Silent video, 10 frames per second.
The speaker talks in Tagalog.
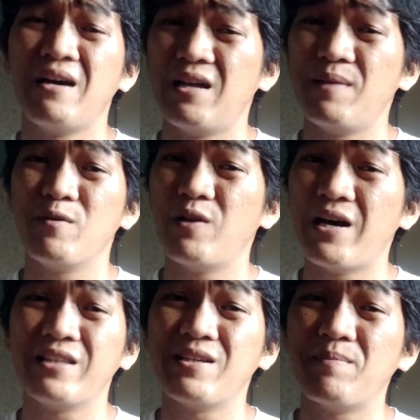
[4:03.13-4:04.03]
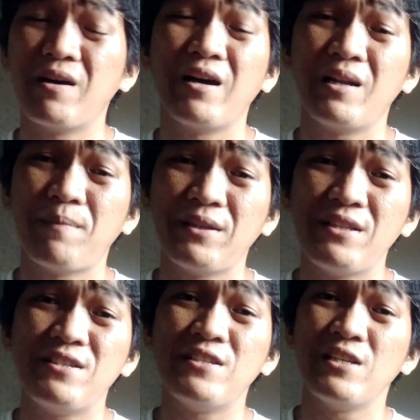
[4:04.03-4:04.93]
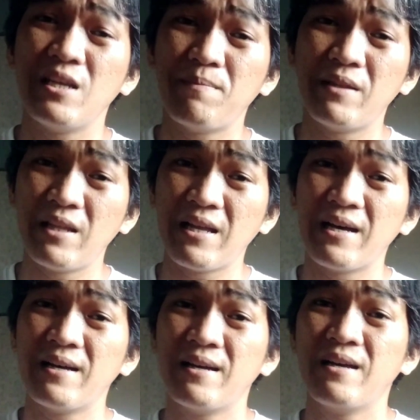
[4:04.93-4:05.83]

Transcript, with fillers: Alam nyo lahat yan mga kalapatid, sisilipin nila.